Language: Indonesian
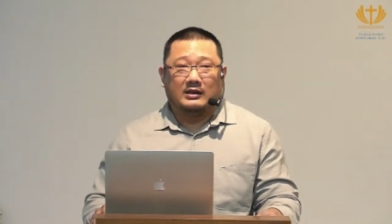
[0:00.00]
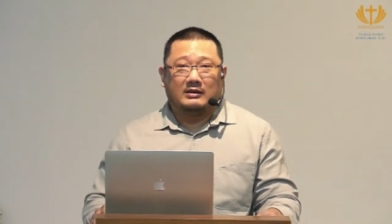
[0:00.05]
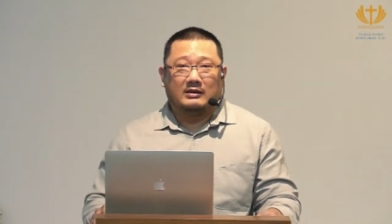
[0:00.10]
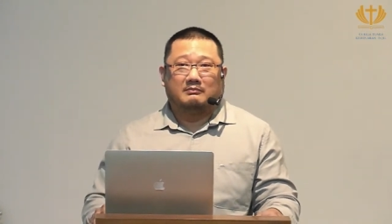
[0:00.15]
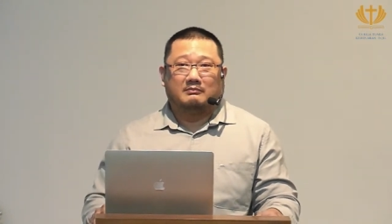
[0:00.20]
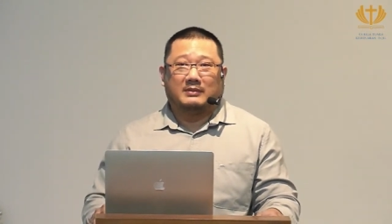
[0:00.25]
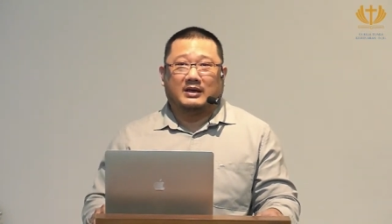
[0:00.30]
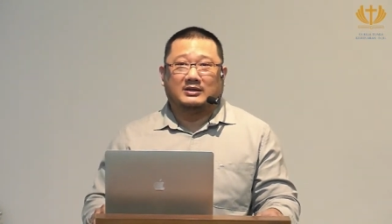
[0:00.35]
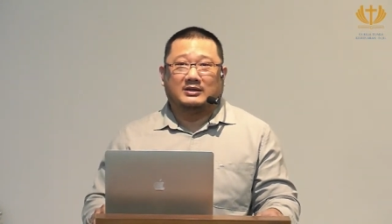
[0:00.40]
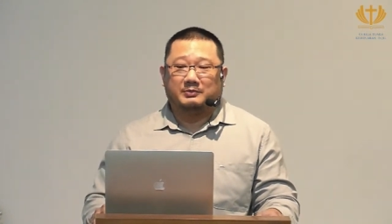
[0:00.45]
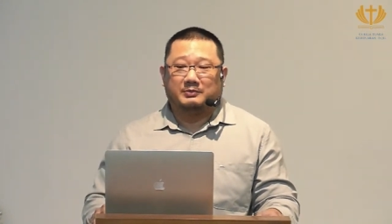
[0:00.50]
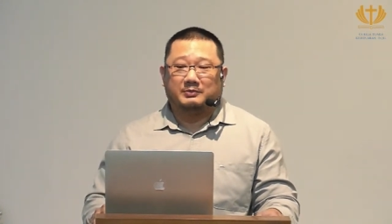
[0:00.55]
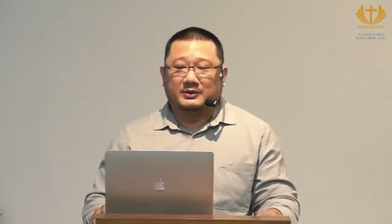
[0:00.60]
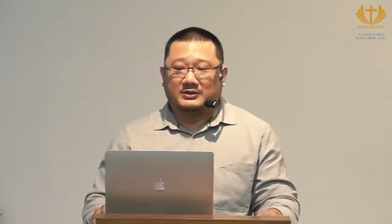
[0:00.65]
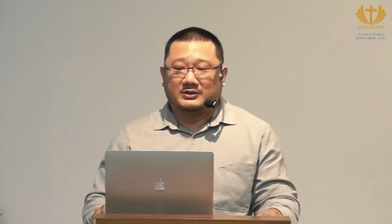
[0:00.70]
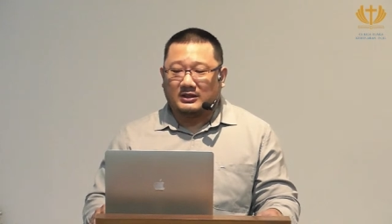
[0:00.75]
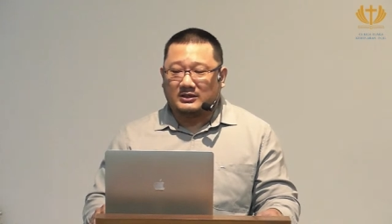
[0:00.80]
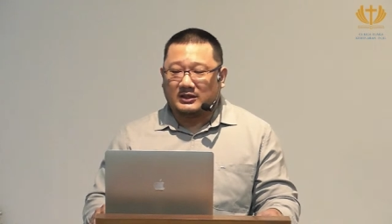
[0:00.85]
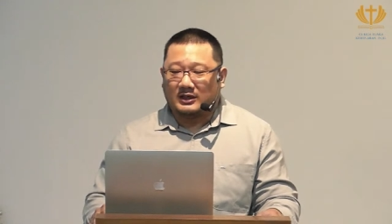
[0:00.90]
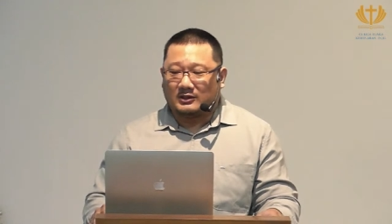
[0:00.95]
masih bisa
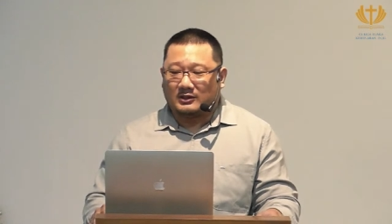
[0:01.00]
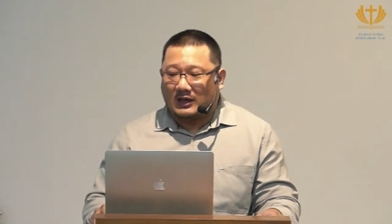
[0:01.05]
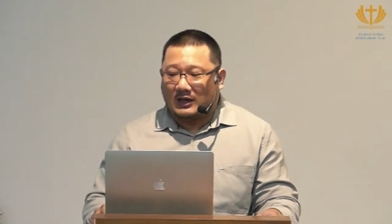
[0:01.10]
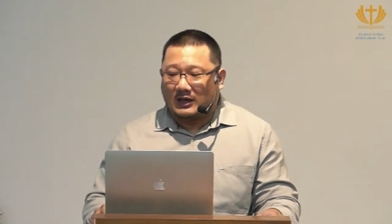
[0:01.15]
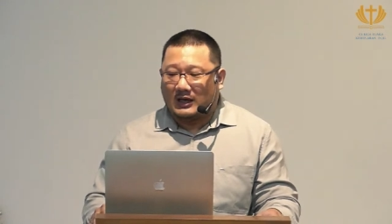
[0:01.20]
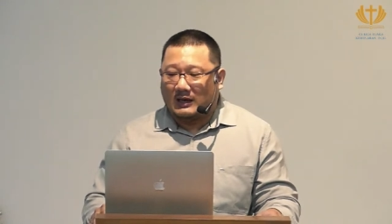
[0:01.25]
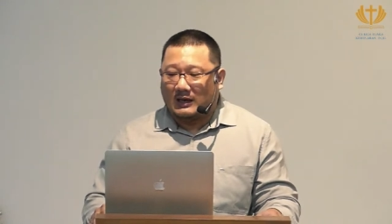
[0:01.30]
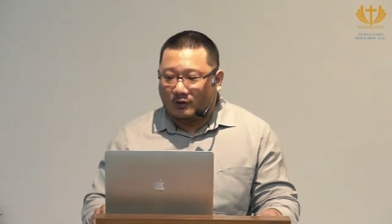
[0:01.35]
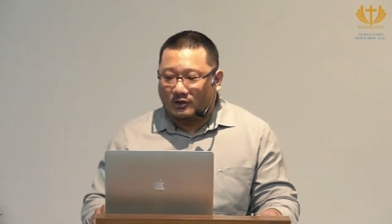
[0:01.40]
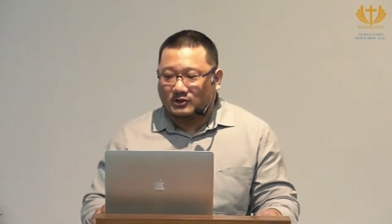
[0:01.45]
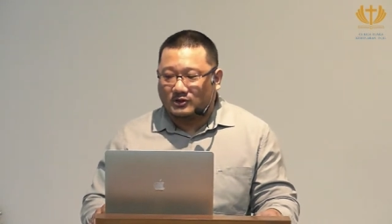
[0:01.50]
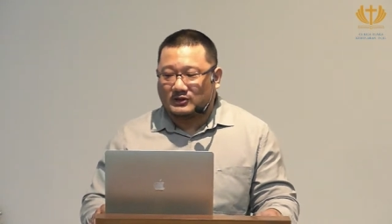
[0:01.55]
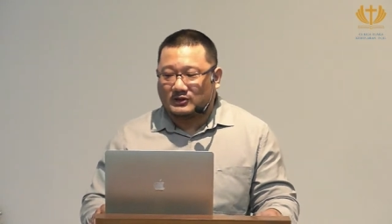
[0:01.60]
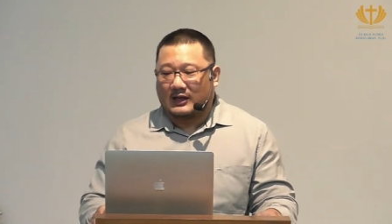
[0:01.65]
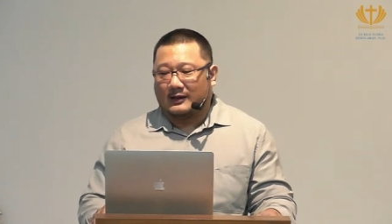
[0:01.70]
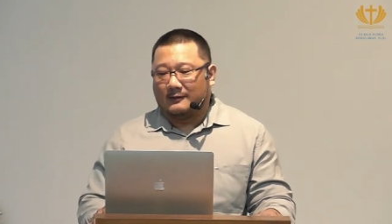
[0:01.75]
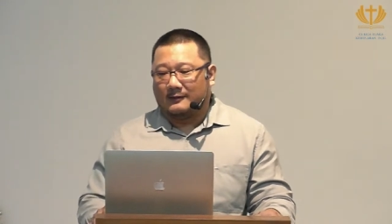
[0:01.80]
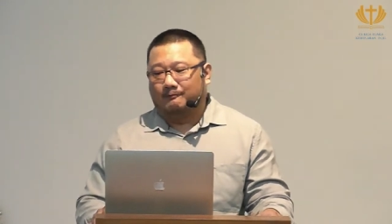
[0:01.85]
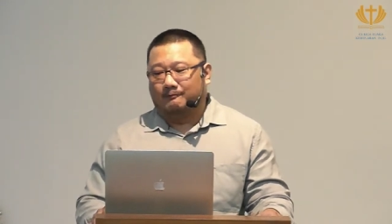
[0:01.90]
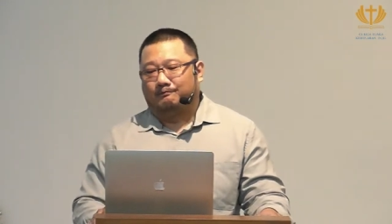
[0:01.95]
jatuh dalam dosa?
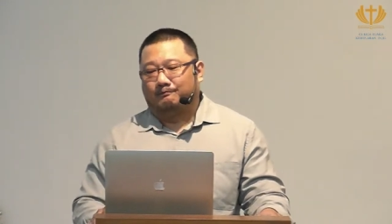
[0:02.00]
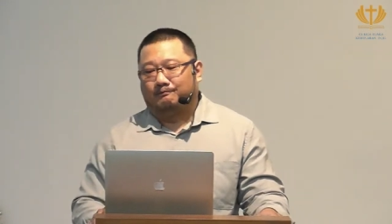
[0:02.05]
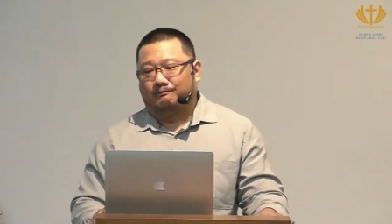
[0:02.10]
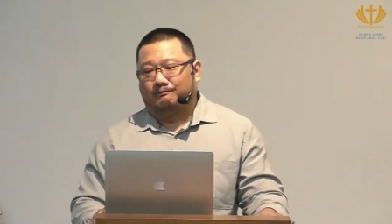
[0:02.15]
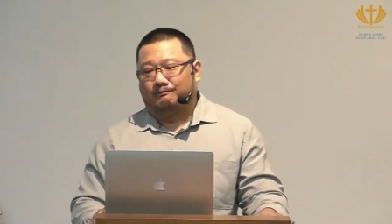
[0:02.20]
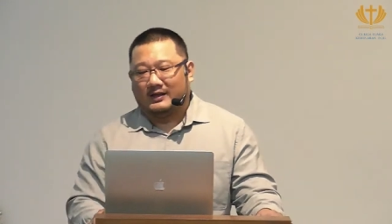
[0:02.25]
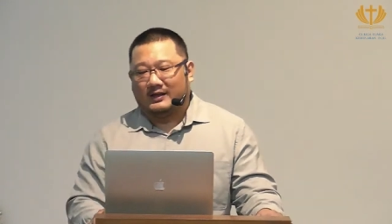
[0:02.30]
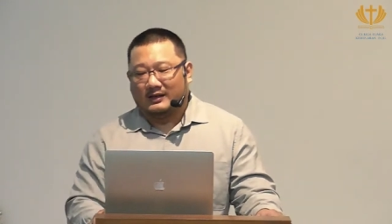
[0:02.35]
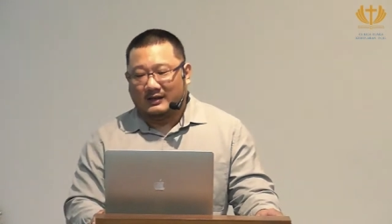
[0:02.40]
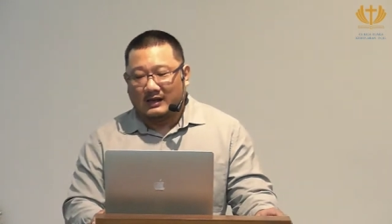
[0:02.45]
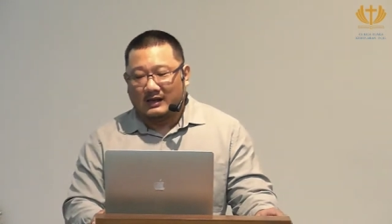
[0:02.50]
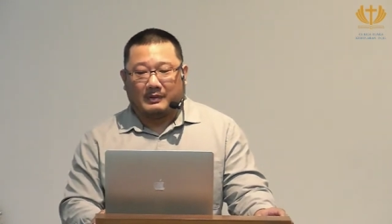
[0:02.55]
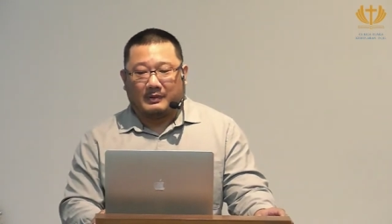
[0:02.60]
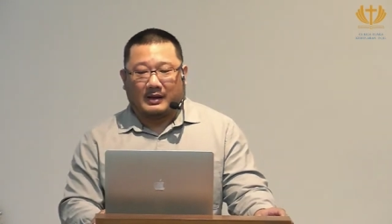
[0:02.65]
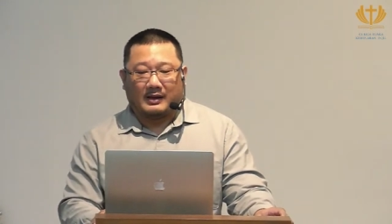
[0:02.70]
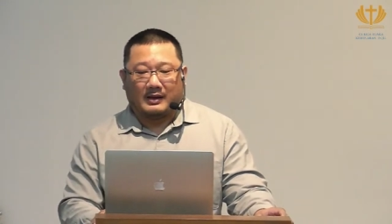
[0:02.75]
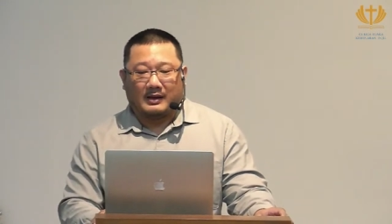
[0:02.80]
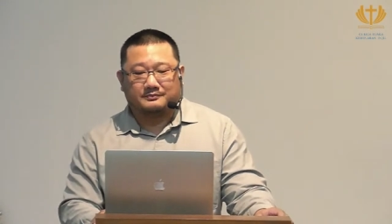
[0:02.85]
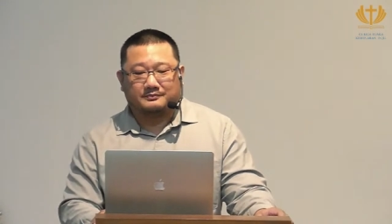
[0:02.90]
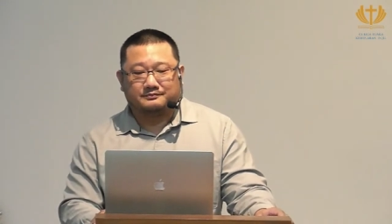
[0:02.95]
Kenapa?